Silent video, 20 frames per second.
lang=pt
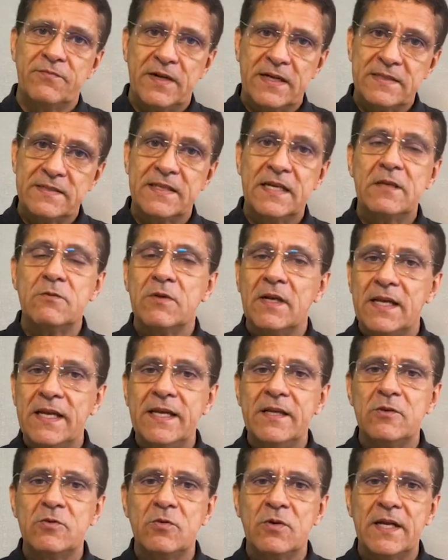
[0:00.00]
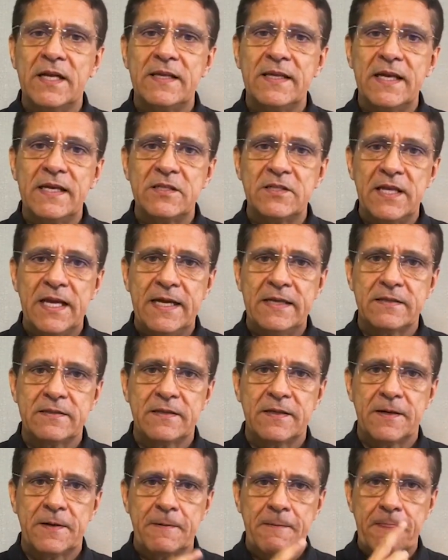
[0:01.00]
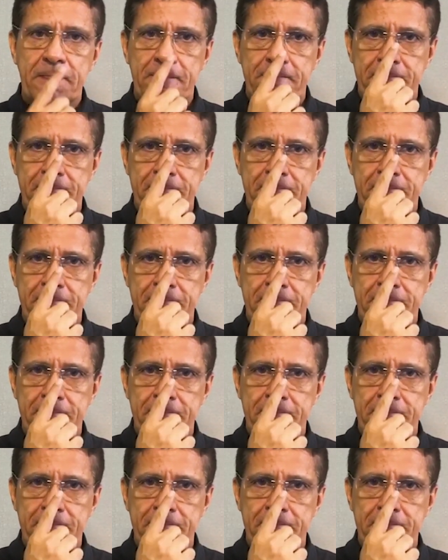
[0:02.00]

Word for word: fazendo a leitura energética.